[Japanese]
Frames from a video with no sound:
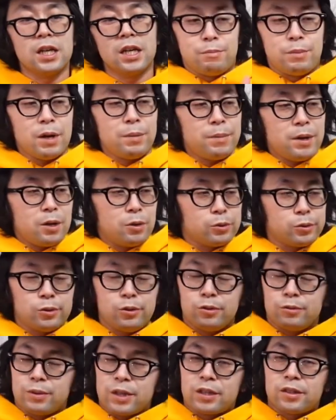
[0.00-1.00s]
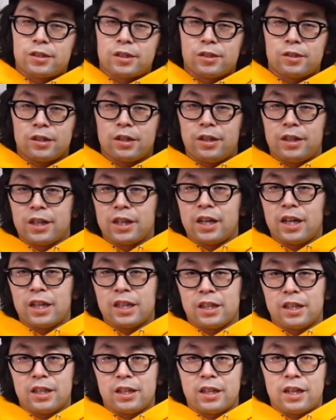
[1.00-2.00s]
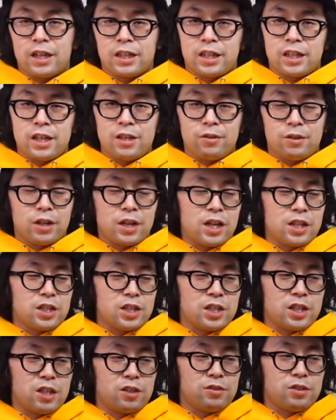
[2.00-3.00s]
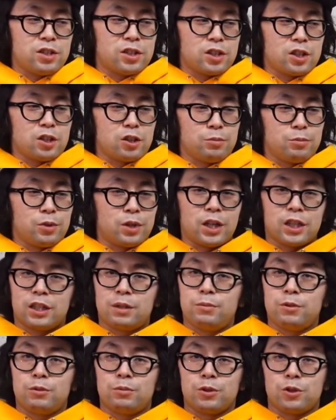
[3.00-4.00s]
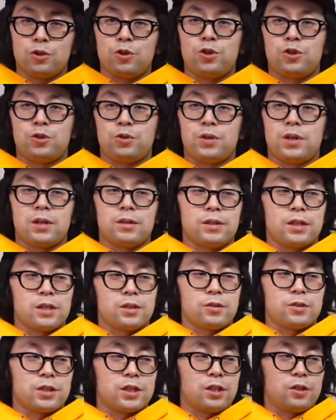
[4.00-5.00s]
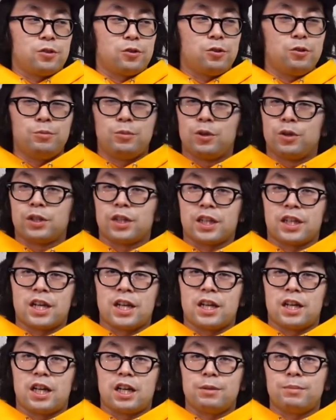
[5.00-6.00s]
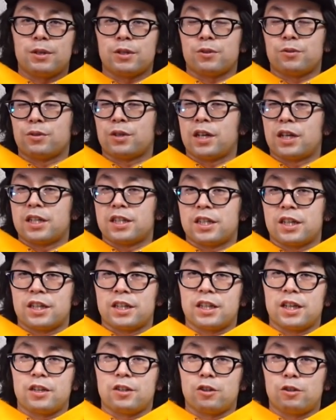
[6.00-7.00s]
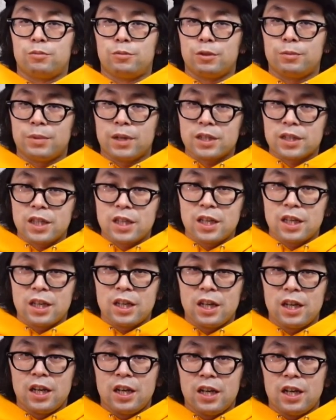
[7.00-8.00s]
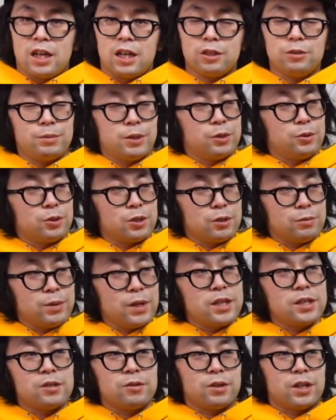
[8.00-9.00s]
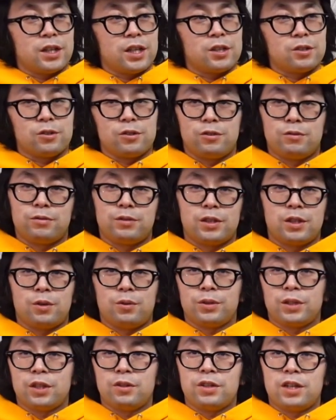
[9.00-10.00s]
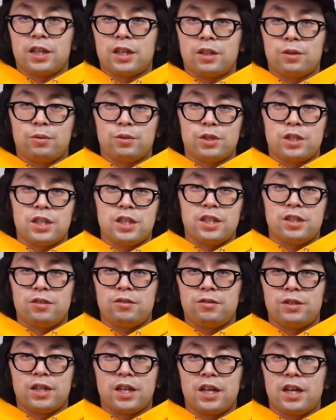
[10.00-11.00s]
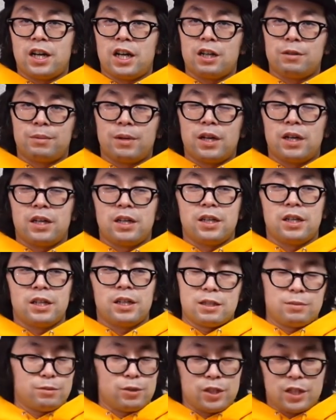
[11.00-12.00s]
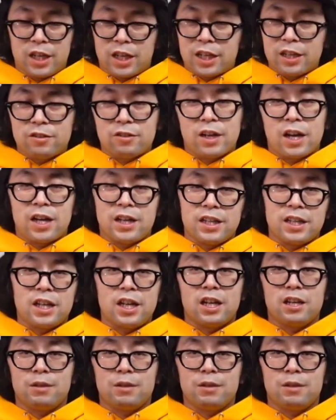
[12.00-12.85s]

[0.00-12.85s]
まあまあほとんどね靴とかはね買い、買えてないような感じになるんですけれども、買ったものもちょいちょいあるんで、そちらの方も機会があれば紹介していきたいと思います。あとまあノースフェイスとかね、そういう服でこんなのやってほしいっていう意見があれば、自分にできる範囲であ